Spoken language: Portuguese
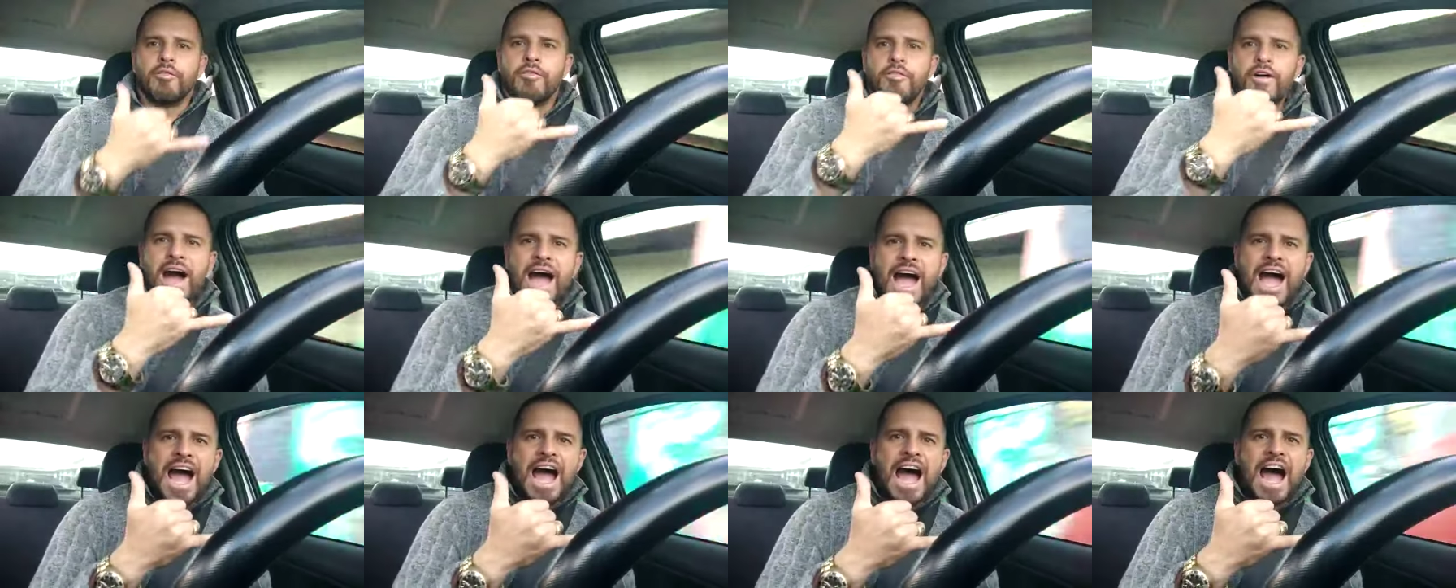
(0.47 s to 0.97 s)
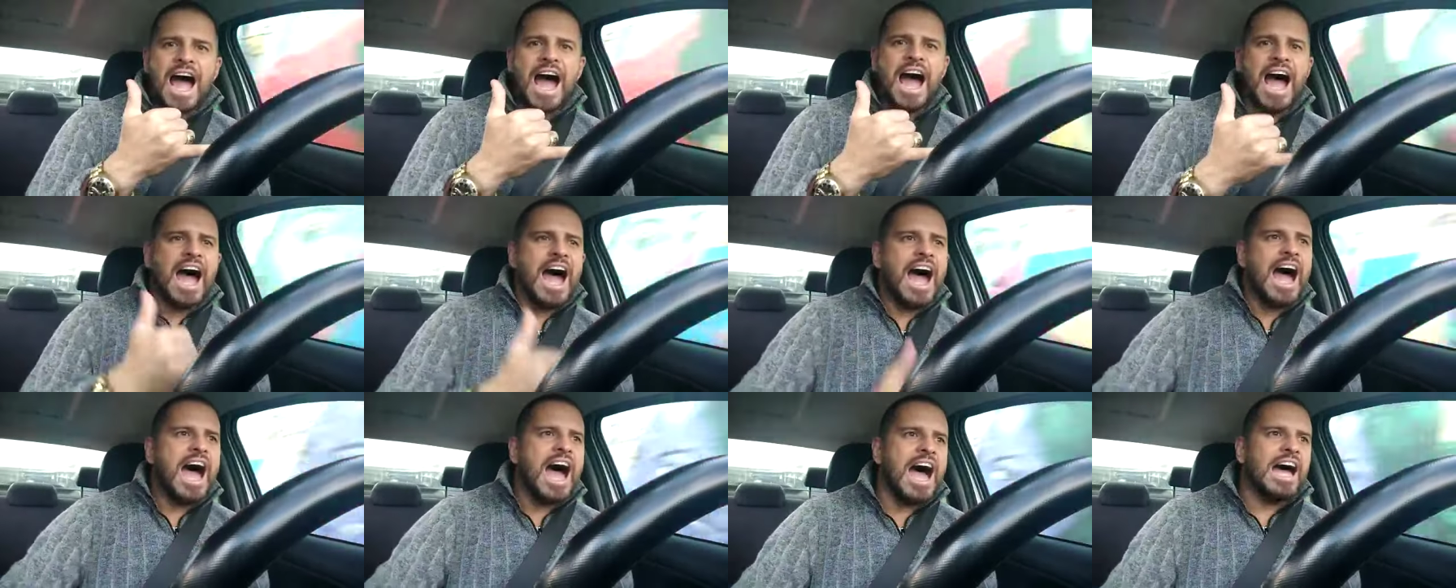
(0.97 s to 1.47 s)

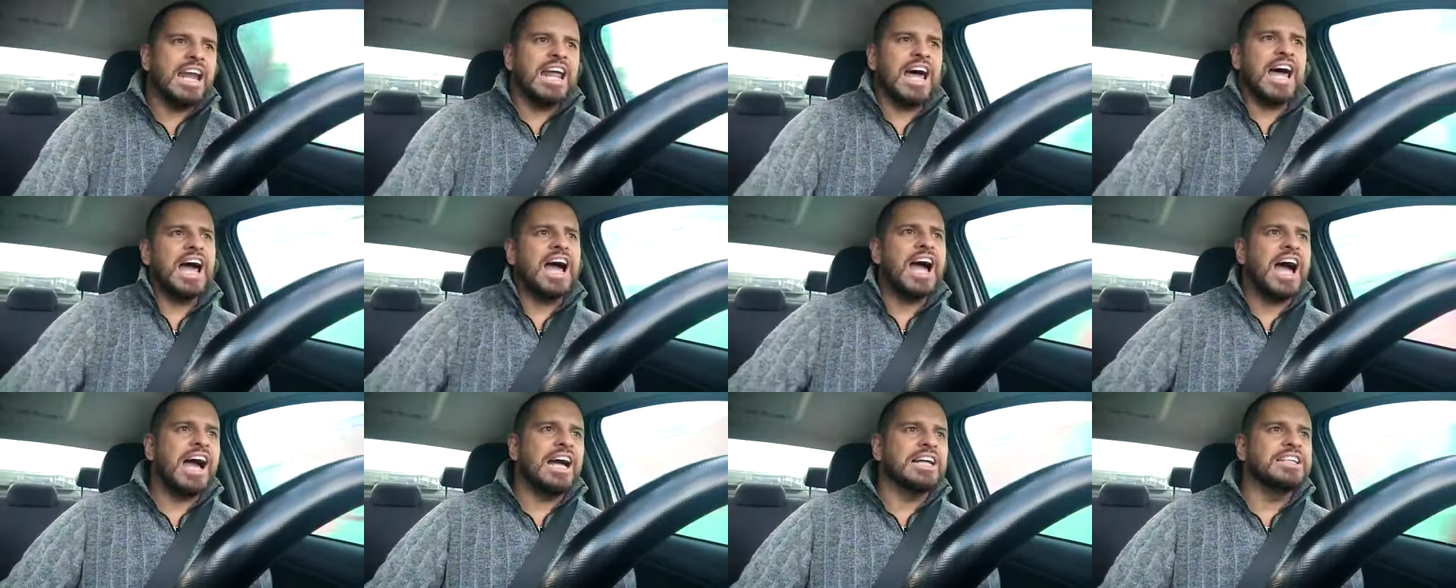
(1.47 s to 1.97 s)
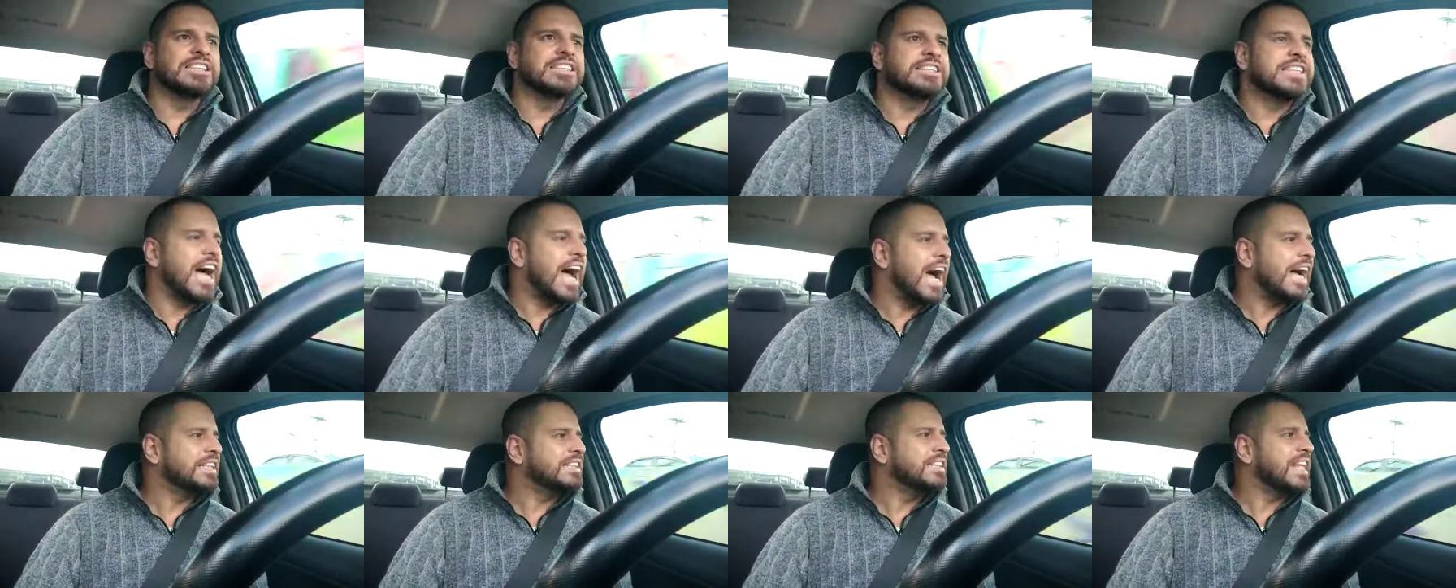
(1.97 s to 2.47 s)
Fala
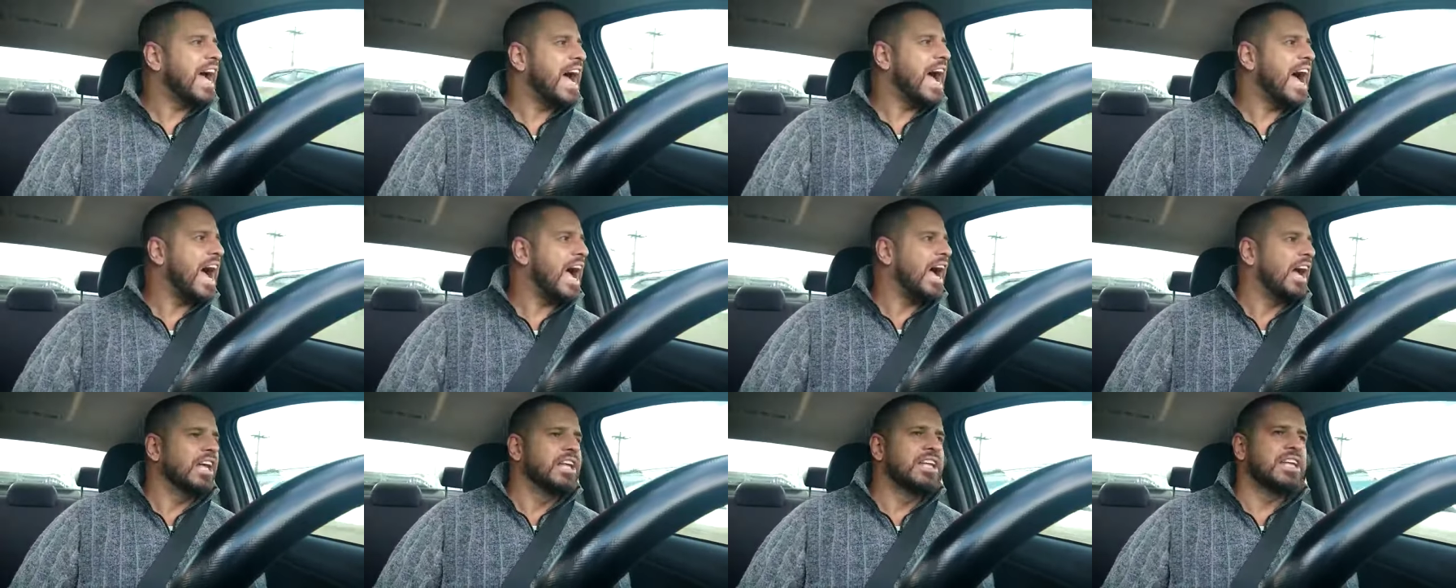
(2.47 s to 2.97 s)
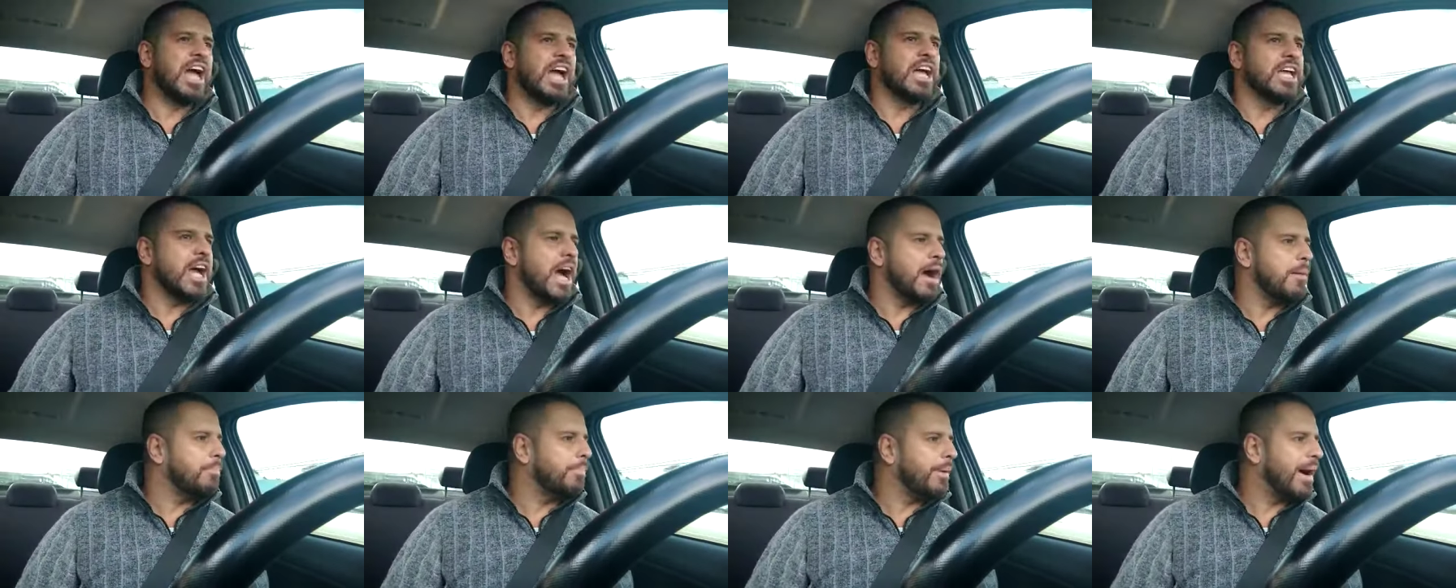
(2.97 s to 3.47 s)
raizada! E aí
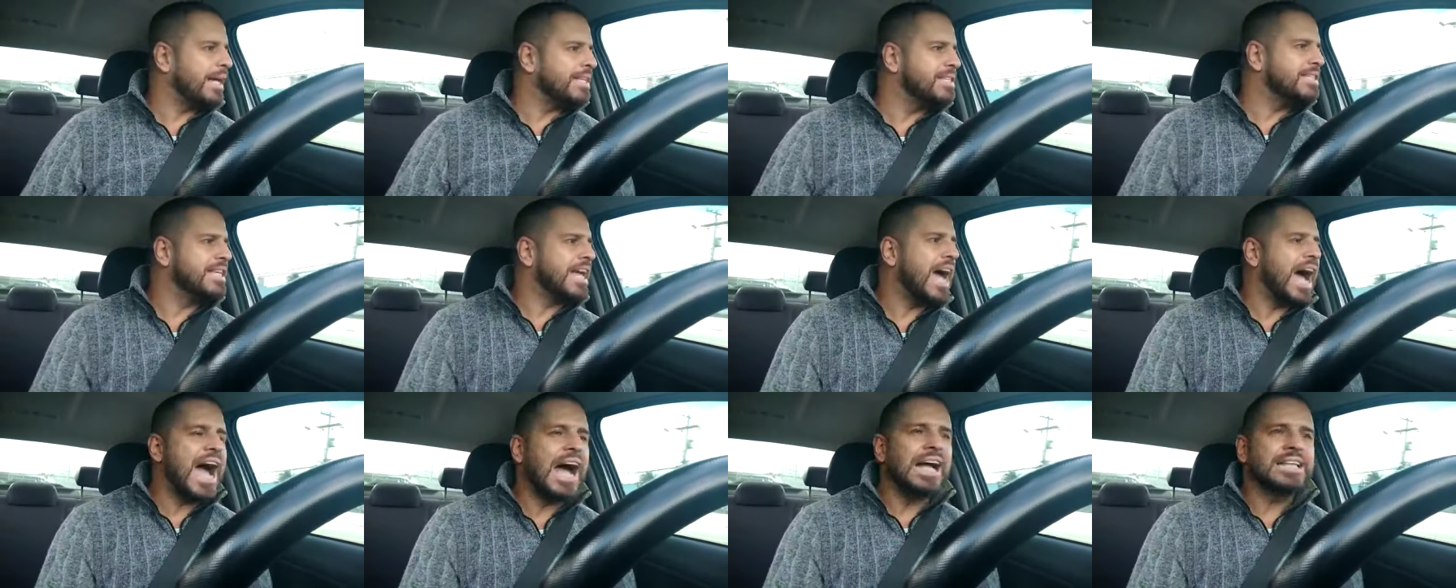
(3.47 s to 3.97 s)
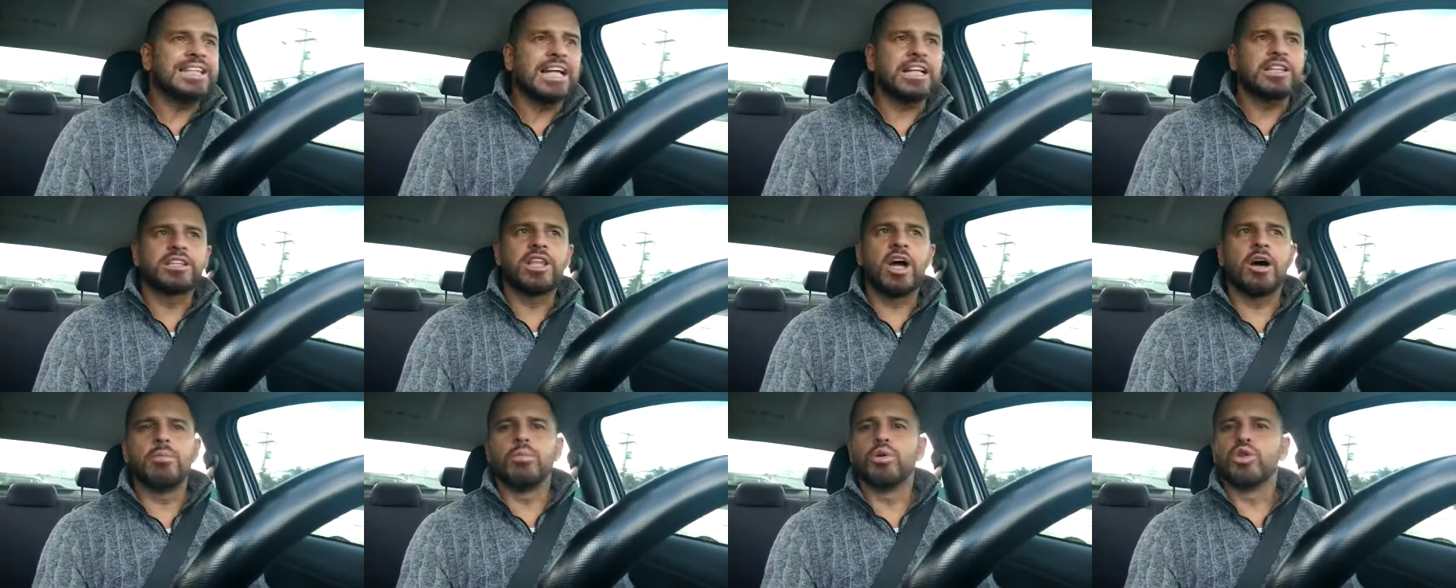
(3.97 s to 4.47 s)
rapaziada,
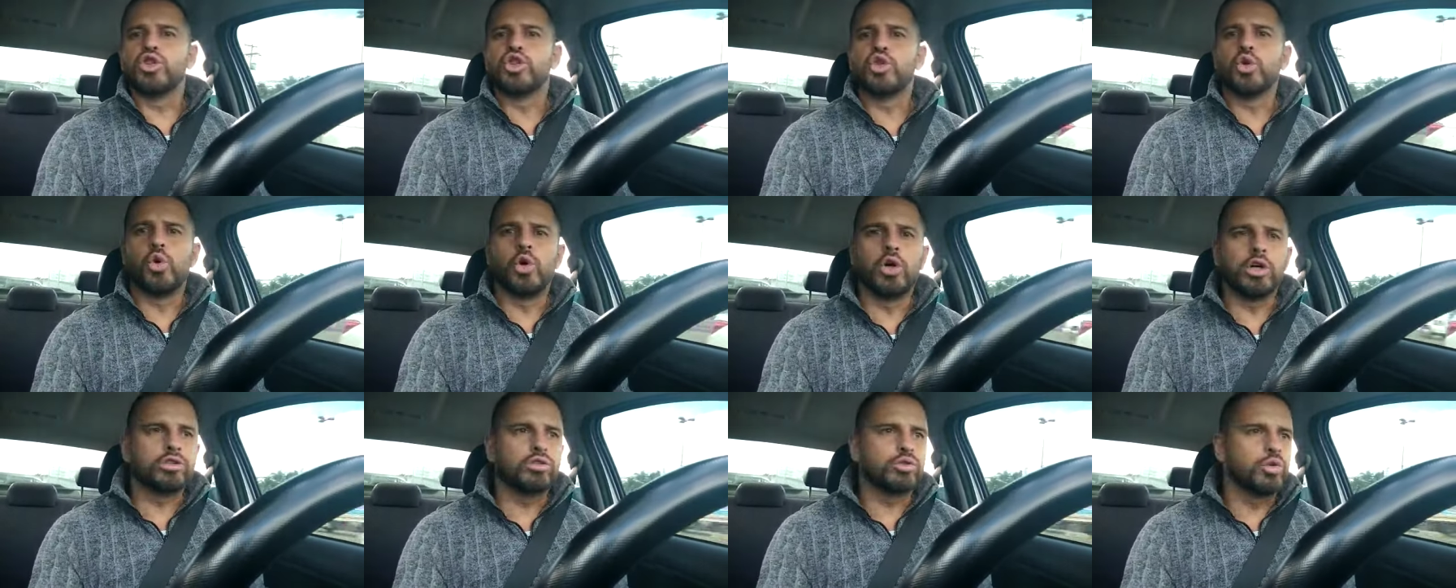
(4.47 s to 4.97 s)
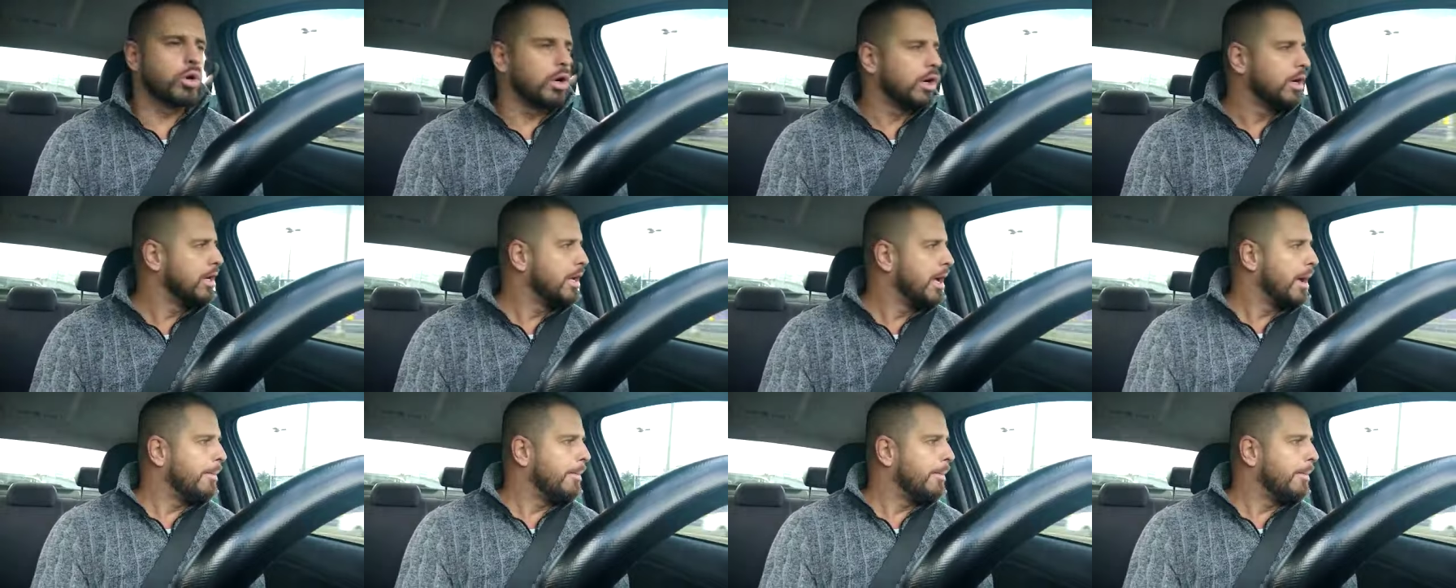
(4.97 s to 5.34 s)
tamo junto!